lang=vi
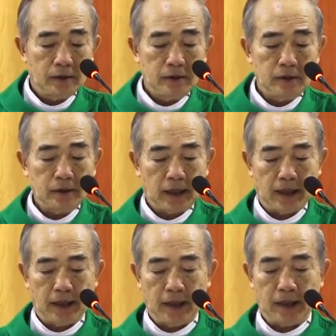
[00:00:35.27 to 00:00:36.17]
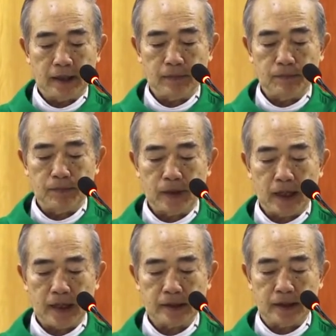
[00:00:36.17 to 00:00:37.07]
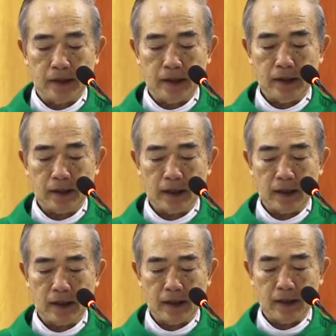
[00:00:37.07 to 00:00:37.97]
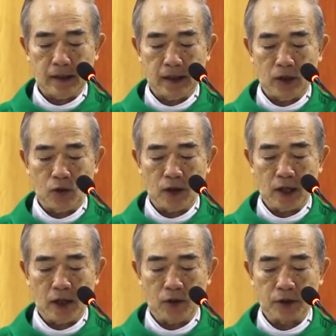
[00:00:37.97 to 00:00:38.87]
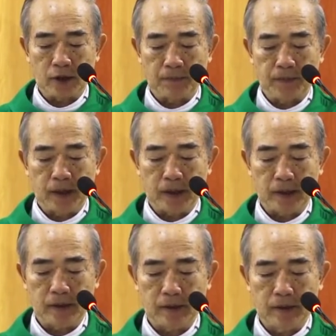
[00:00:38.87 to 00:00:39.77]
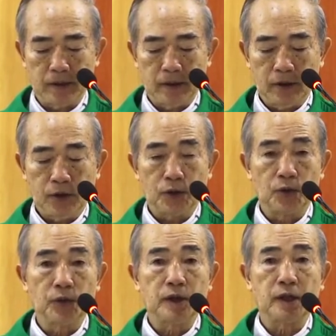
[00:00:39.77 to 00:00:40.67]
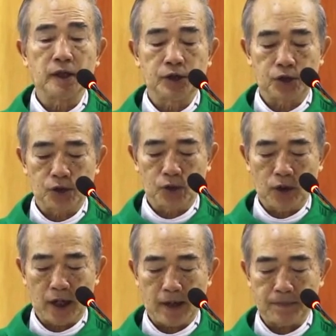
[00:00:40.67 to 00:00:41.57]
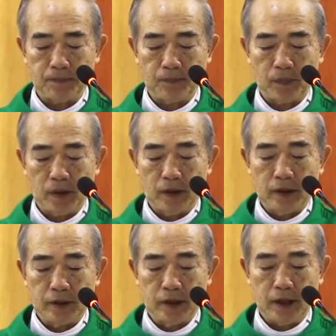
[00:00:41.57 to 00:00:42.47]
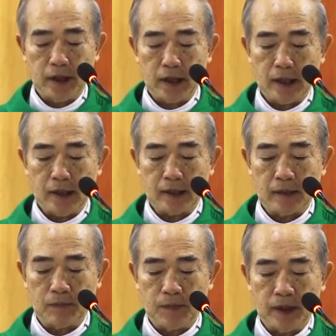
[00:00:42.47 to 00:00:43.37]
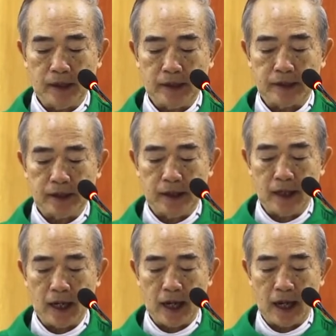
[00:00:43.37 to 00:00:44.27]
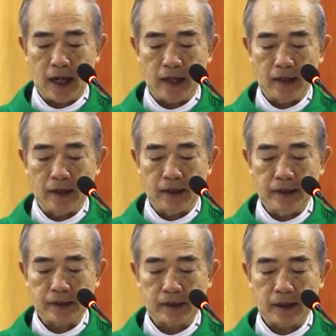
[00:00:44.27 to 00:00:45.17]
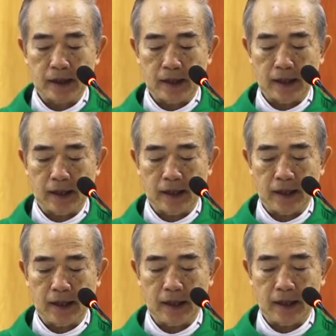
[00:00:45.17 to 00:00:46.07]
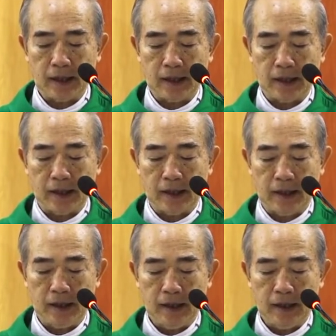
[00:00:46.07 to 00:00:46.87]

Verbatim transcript: Thưa thầy, trong các giới ranh điều nào trọng nhất? Chúa Giêsu đáp: Giới ranh trọng nhất chính là hỡi Israel hãy nghe đây.